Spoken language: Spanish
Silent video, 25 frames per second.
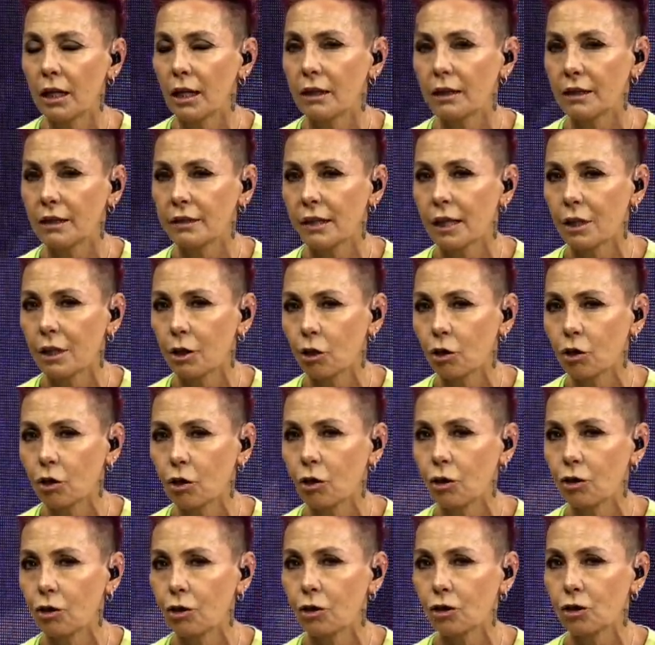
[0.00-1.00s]

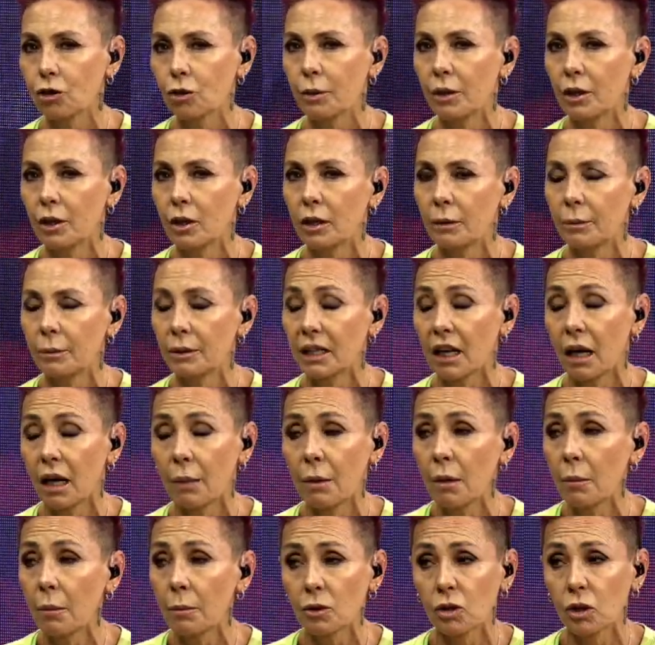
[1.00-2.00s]
desarrollo, si hubieron límites. A
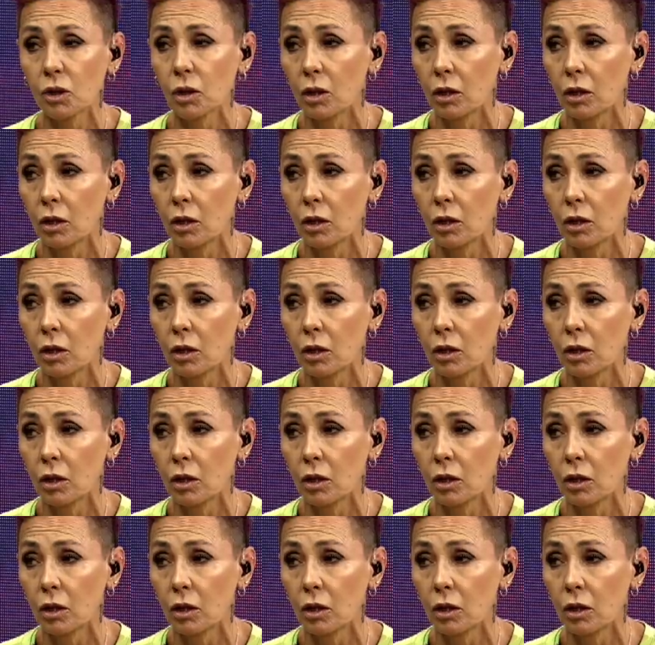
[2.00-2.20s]
mí me pusieron